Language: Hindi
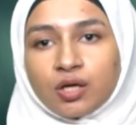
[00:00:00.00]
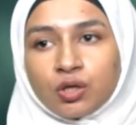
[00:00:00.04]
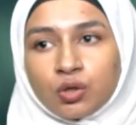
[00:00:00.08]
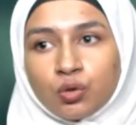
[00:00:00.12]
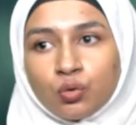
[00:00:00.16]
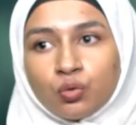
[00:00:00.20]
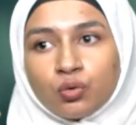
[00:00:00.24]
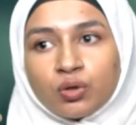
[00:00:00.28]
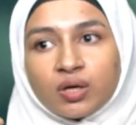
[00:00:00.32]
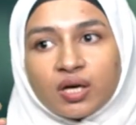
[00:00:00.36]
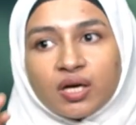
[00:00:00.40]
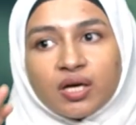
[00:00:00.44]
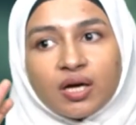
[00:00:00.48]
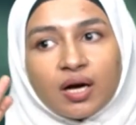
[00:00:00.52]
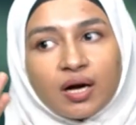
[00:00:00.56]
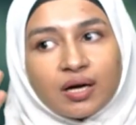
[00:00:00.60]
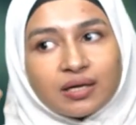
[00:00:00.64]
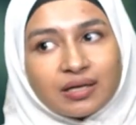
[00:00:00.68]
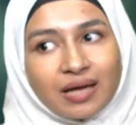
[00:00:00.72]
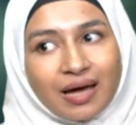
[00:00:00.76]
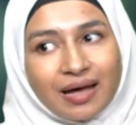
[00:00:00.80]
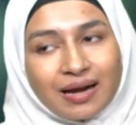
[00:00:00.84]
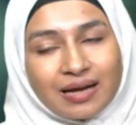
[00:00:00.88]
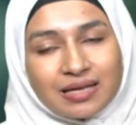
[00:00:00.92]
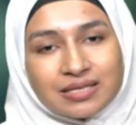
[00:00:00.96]
क्योंकि यह
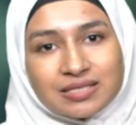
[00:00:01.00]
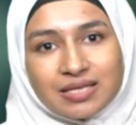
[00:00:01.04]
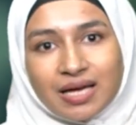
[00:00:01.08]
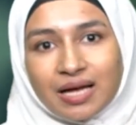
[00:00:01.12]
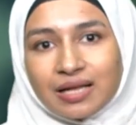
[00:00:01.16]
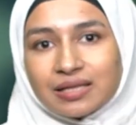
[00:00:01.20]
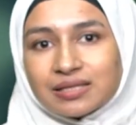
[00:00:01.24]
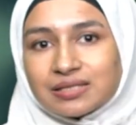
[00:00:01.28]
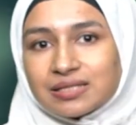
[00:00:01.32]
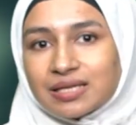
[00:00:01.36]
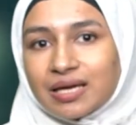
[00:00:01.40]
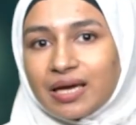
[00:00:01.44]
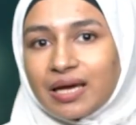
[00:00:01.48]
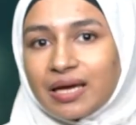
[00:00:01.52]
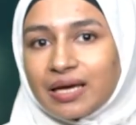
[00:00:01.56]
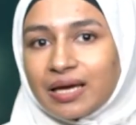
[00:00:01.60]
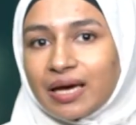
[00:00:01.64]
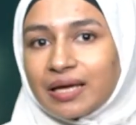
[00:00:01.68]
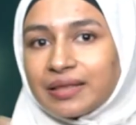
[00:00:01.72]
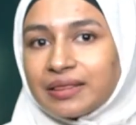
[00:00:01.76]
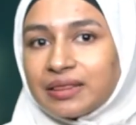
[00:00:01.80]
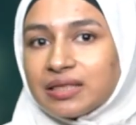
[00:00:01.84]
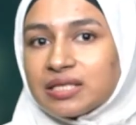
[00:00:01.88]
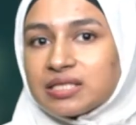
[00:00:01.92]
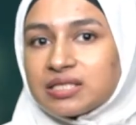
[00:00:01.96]
अठारह साल से एक
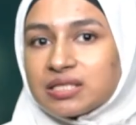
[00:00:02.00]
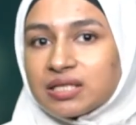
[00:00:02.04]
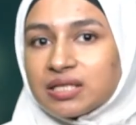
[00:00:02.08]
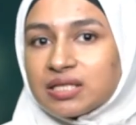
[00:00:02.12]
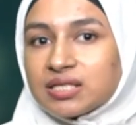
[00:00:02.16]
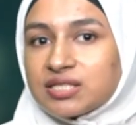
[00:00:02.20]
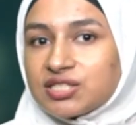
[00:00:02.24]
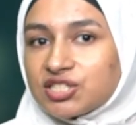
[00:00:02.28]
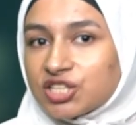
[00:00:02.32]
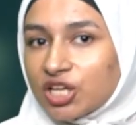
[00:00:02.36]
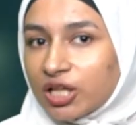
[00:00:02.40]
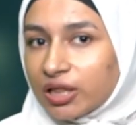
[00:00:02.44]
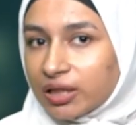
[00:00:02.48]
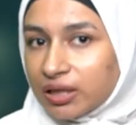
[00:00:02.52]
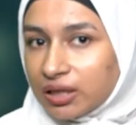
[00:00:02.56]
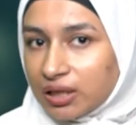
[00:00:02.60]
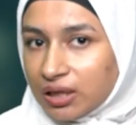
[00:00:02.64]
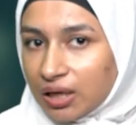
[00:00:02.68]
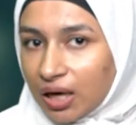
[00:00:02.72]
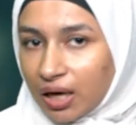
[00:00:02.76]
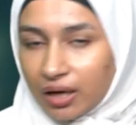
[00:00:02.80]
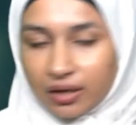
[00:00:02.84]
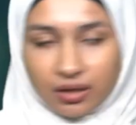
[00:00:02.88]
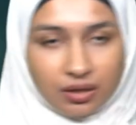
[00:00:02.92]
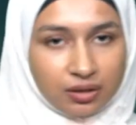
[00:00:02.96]
एथनिसिटी
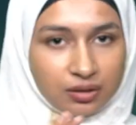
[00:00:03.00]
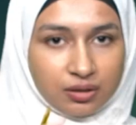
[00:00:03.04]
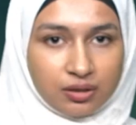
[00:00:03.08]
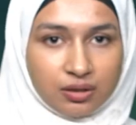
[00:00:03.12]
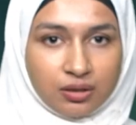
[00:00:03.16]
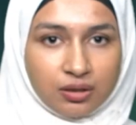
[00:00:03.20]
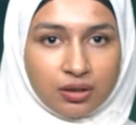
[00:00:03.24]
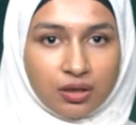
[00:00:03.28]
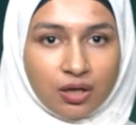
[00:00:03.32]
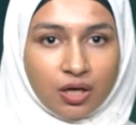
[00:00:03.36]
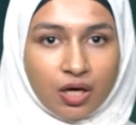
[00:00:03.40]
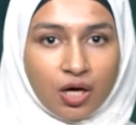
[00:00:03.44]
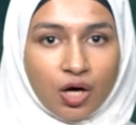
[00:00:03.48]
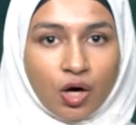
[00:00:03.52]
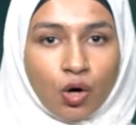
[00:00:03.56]
चलती आ रही थी